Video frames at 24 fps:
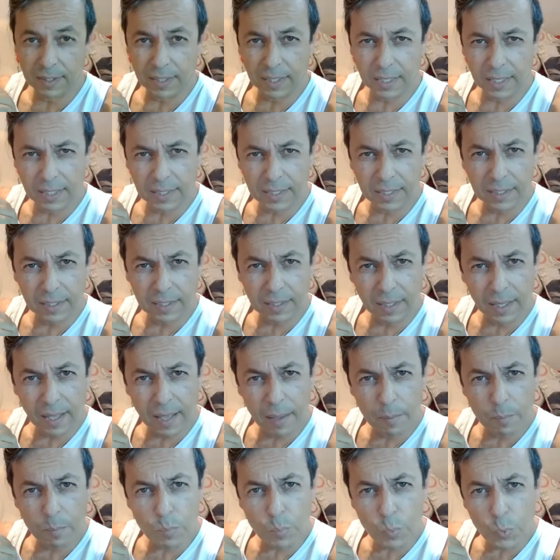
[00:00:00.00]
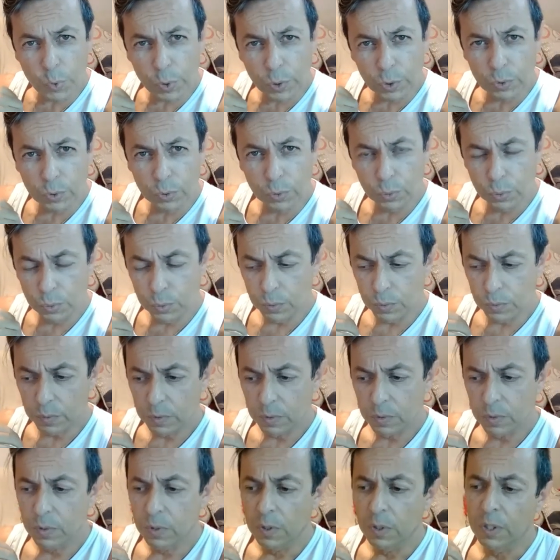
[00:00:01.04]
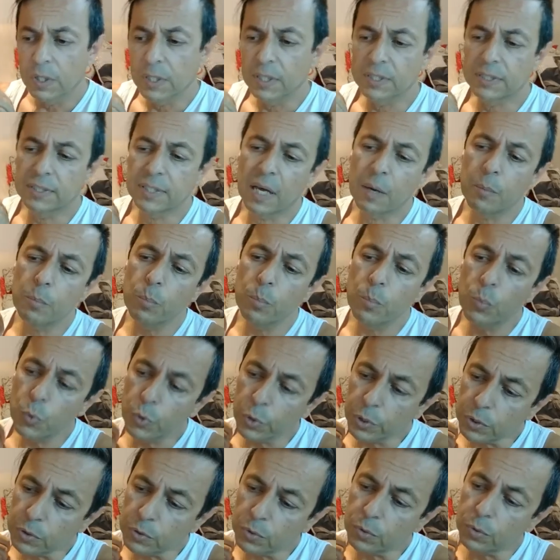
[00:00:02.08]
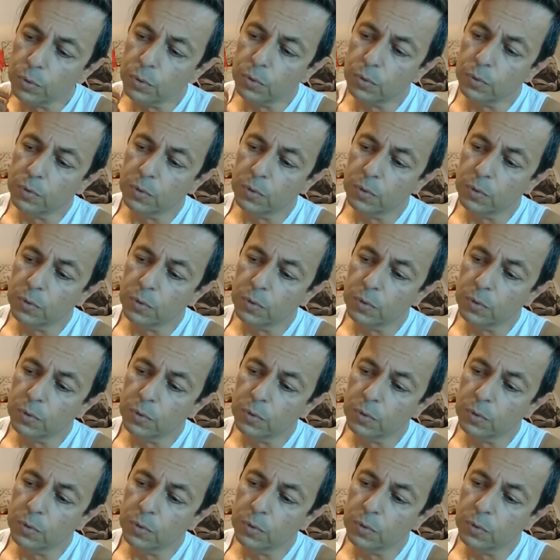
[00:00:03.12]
ele é muito está muito